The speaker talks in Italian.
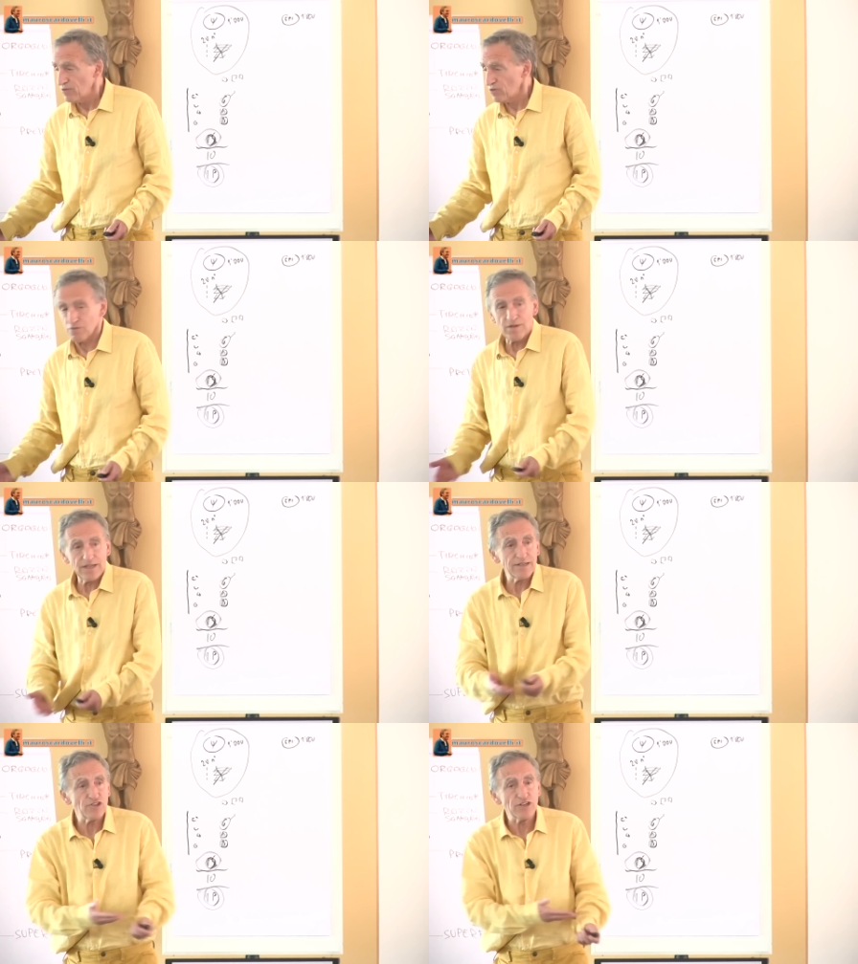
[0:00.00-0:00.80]
ci
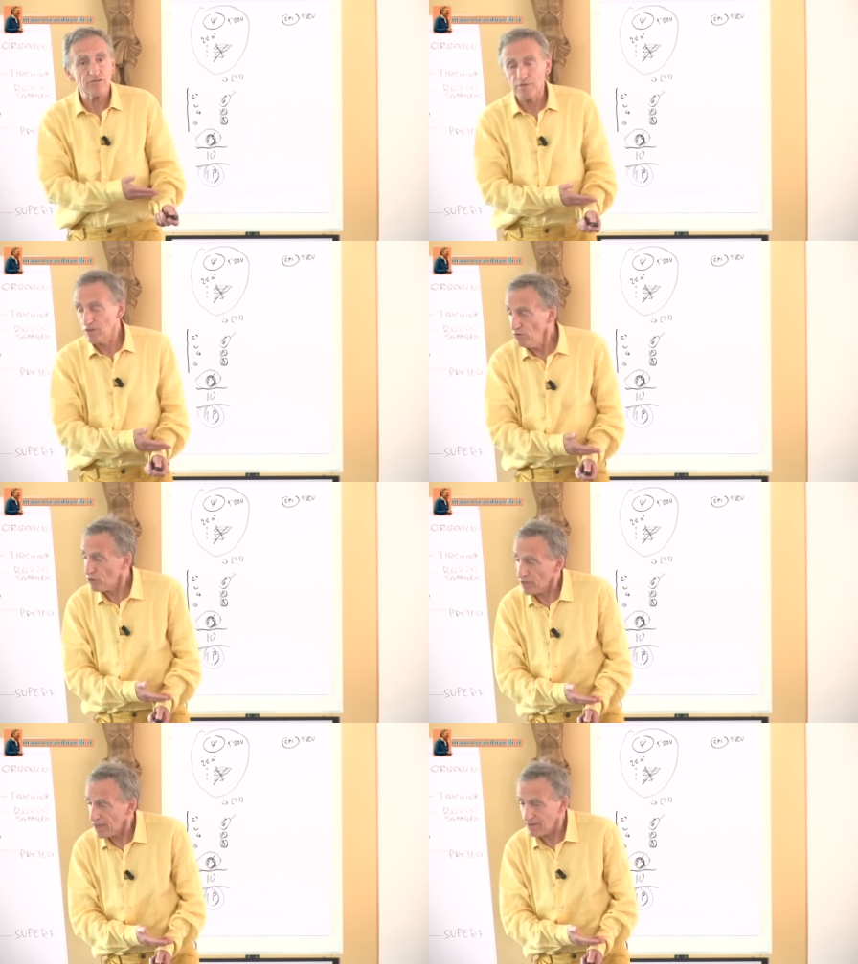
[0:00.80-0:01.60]
metti 5
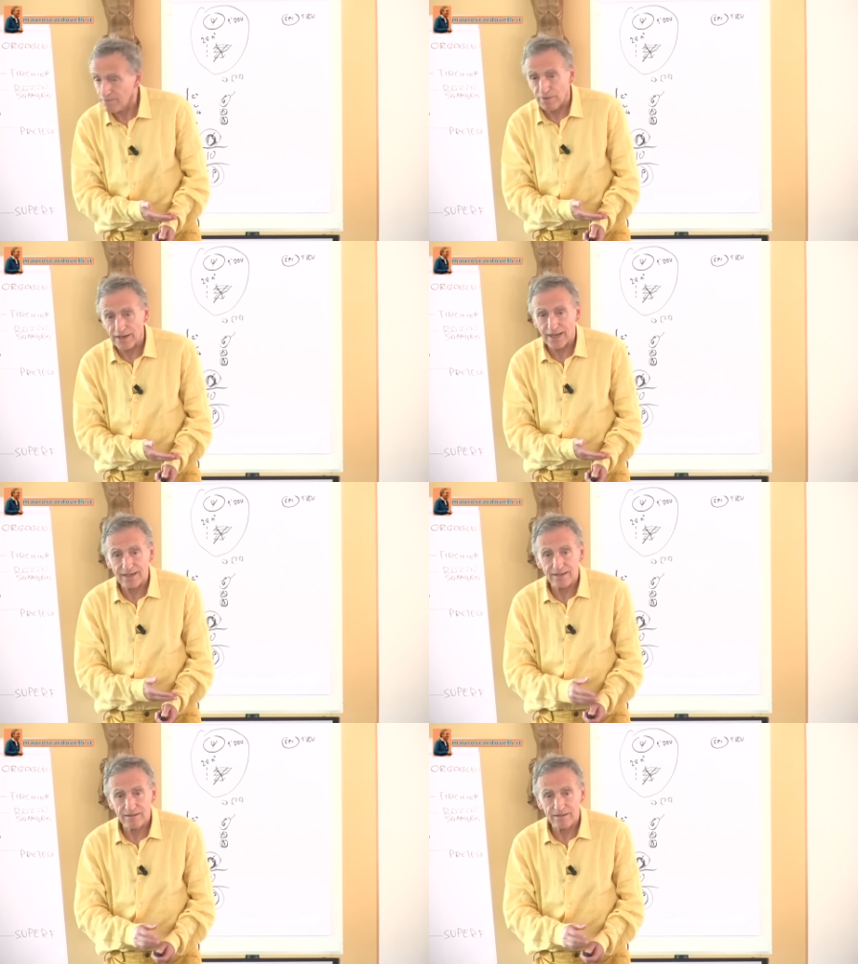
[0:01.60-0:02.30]
minuti eh, a impararle.